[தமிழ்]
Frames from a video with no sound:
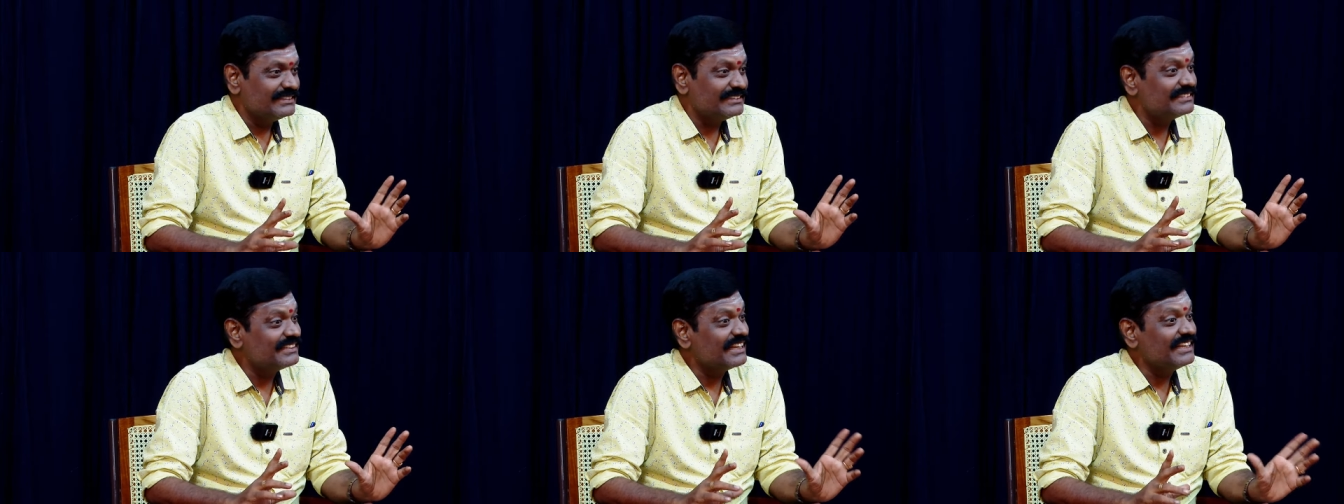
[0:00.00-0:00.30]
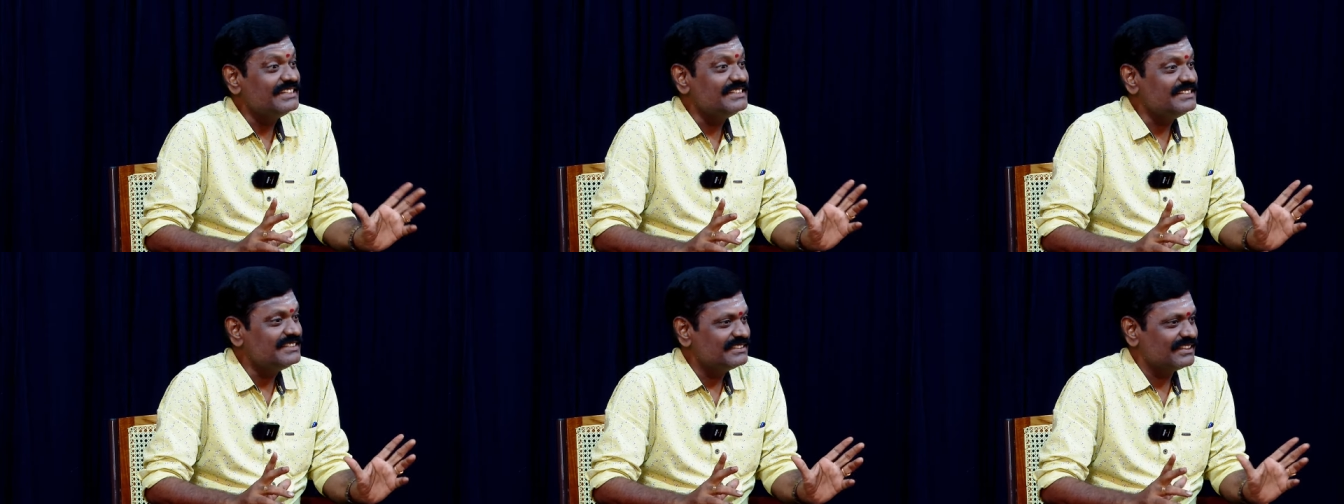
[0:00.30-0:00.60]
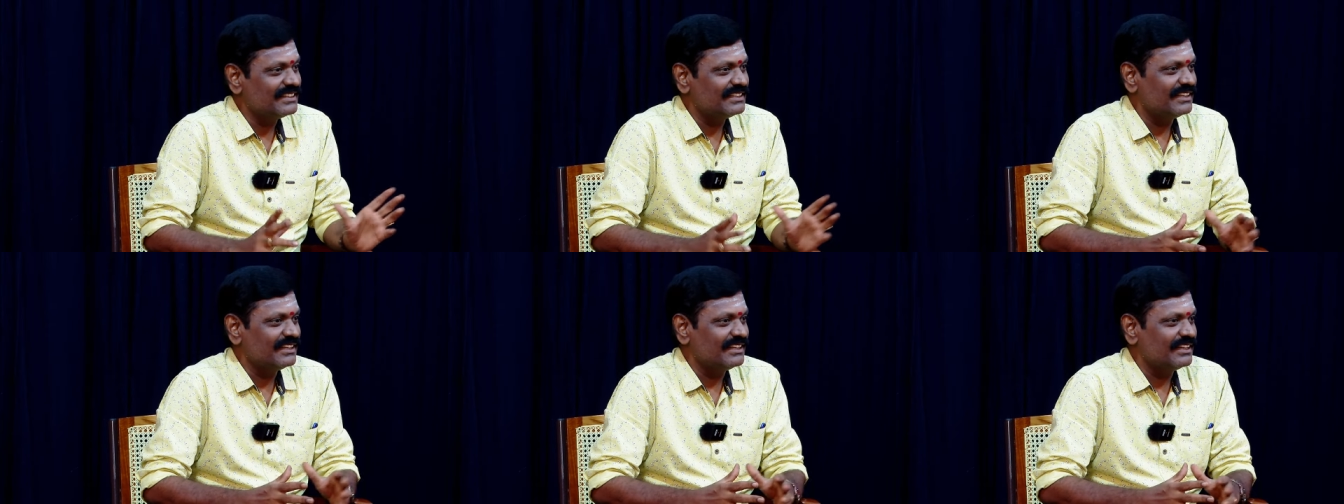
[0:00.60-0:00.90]

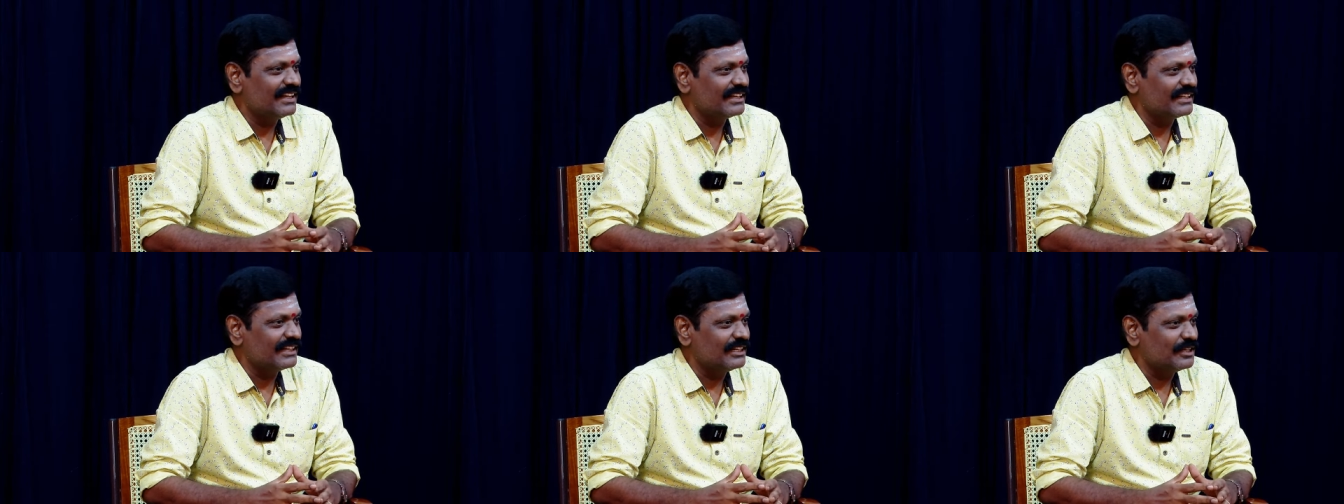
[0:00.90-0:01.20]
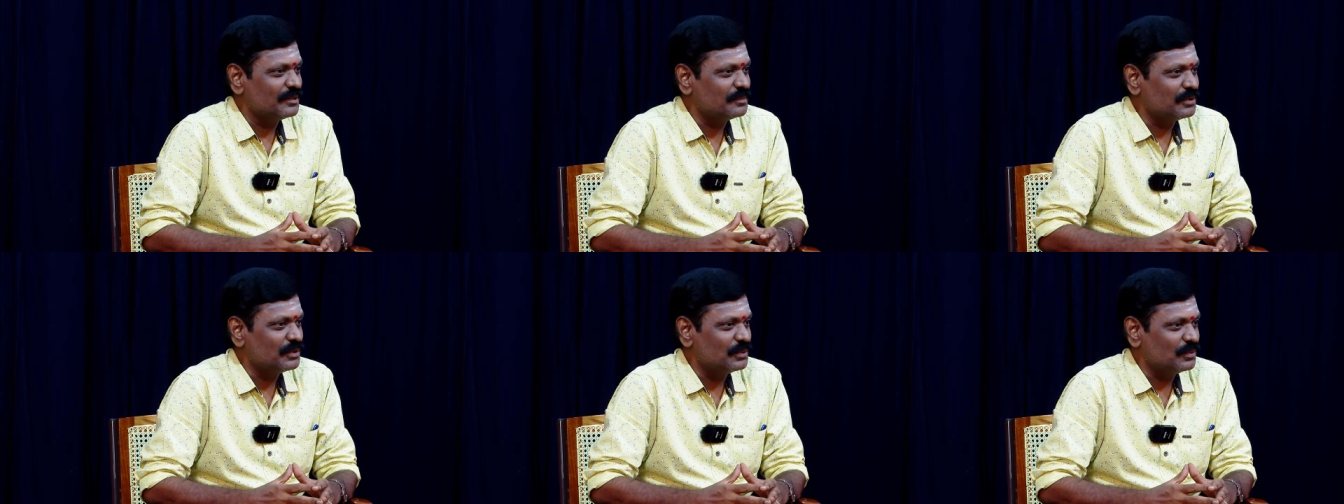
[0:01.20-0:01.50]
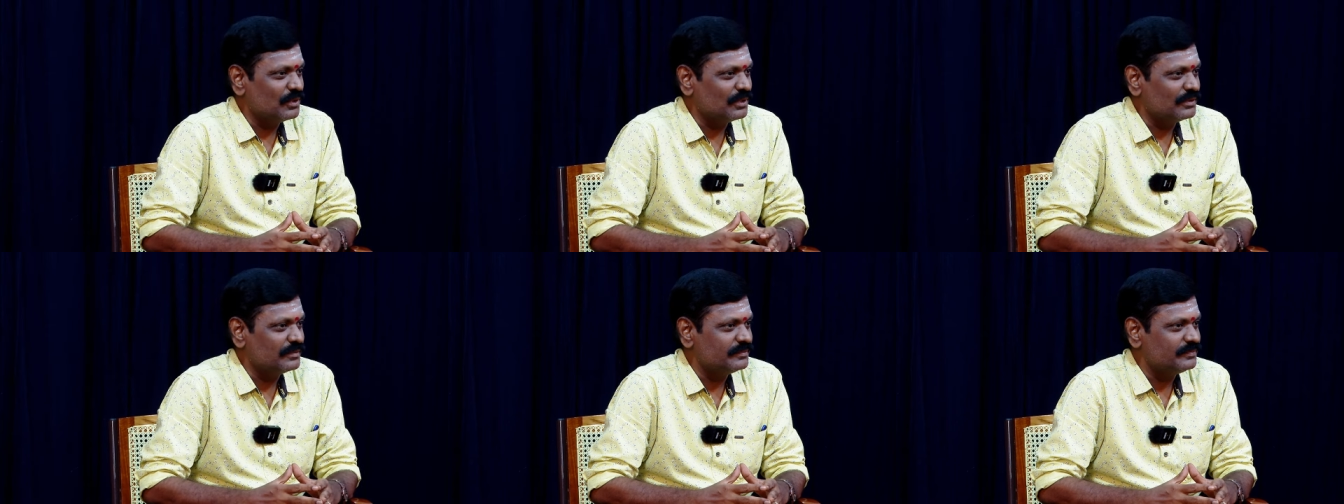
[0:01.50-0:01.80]
சயின்ஸை தான் நாங்கள் என்ன
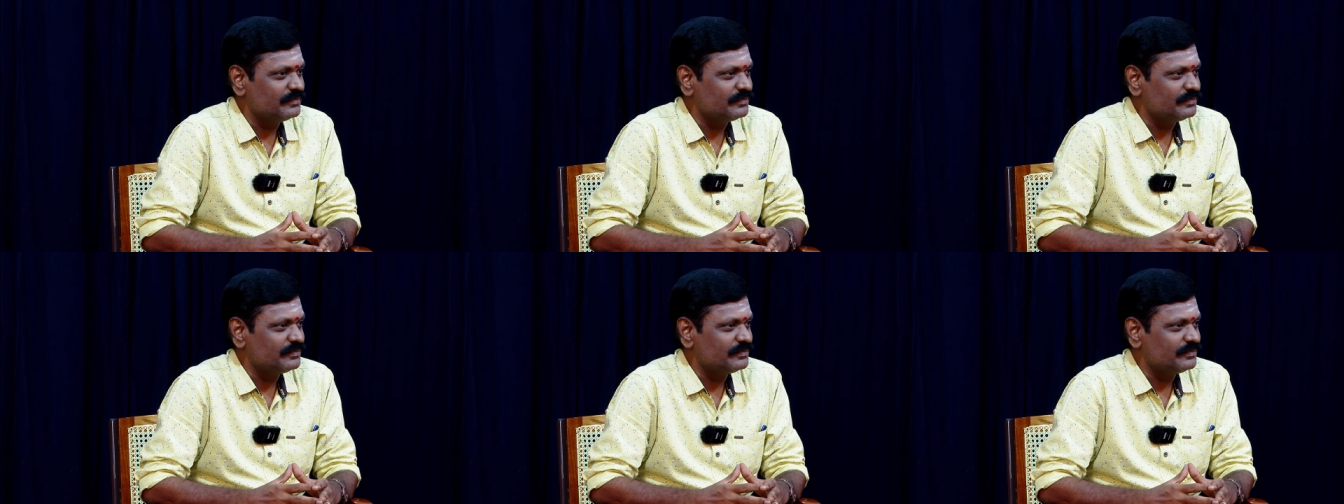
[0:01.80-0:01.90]
பண்ணுவோம்